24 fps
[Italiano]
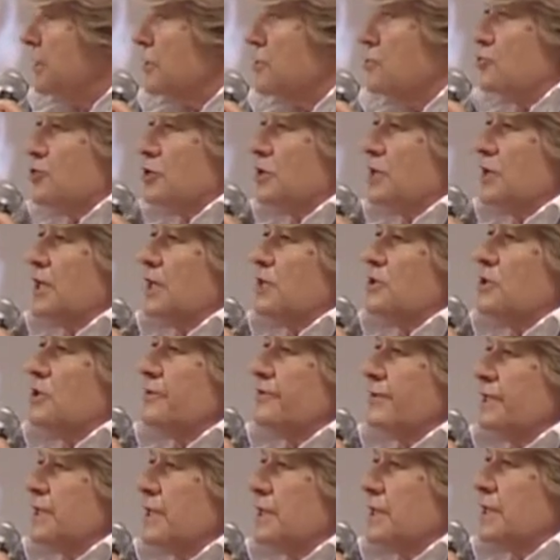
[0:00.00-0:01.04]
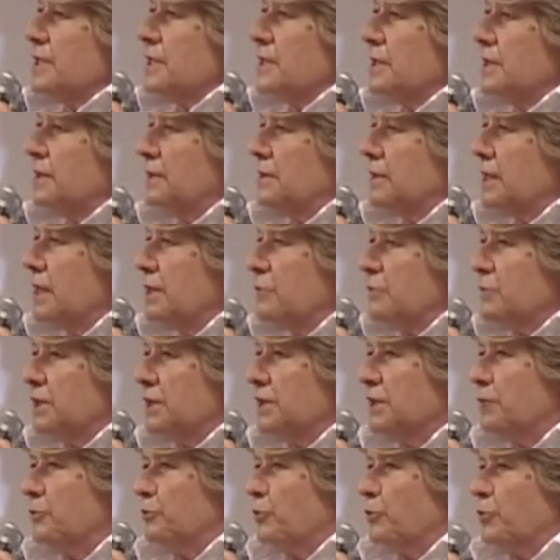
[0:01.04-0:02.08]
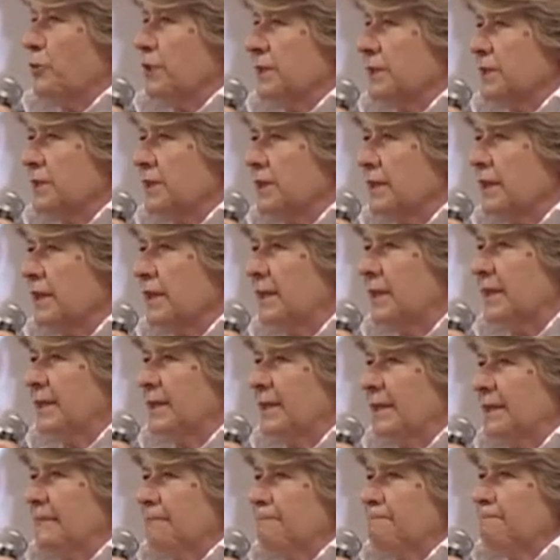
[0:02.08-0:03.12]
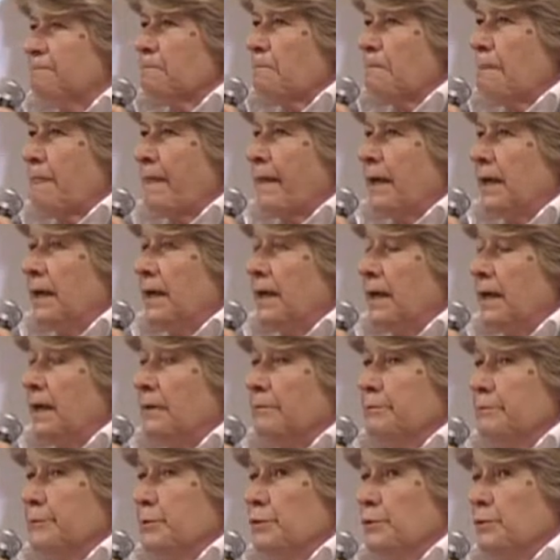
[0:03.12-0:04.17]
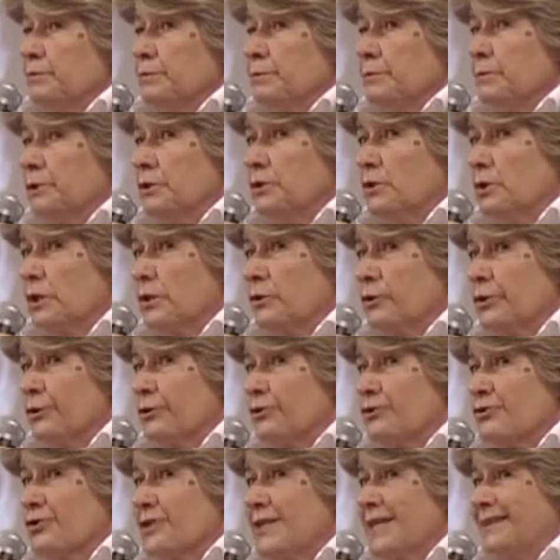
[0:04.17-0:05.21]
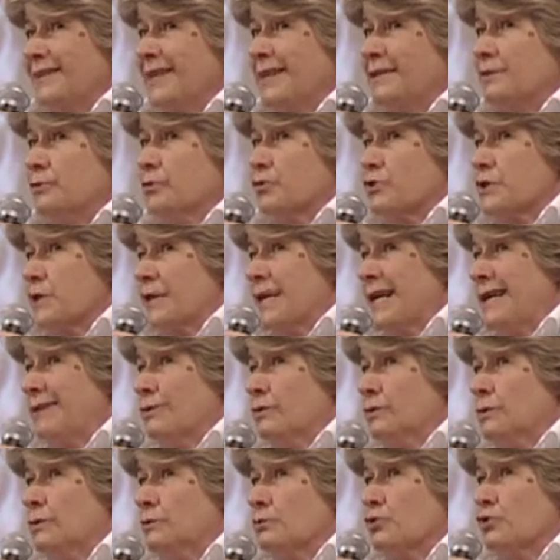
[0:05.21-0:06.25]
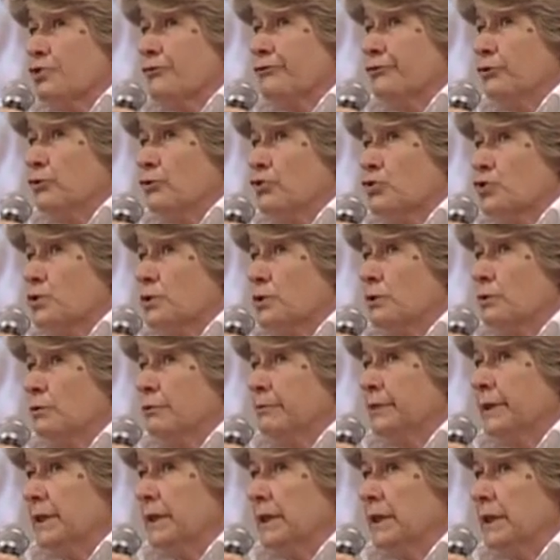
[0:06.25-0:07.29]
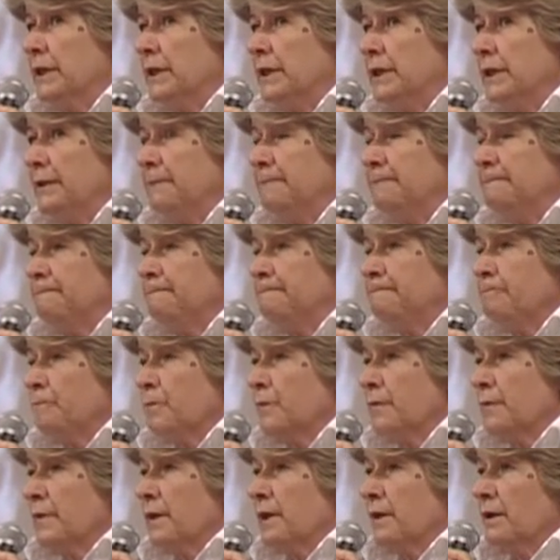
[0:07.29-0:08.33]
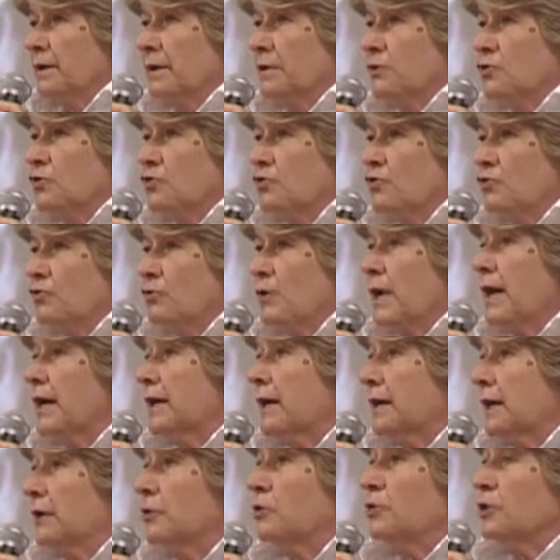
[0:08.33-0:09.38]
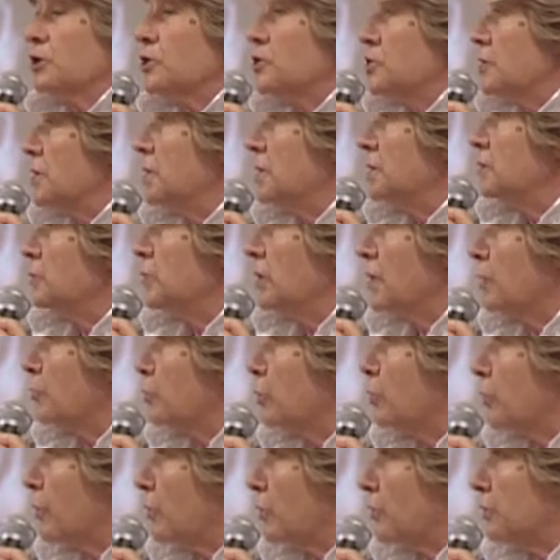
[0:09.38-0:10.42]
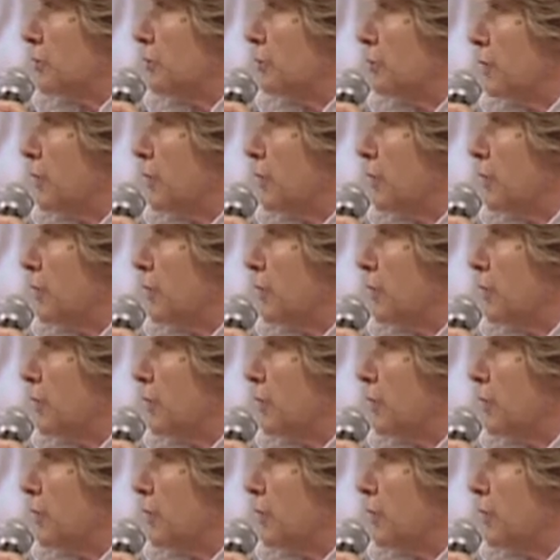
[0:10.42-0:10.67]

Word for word: di società civile sia in termini di politica. E non, io credo che non sia tanto strano che non ci fossero, perché sono anche all'origine di quella, propo- di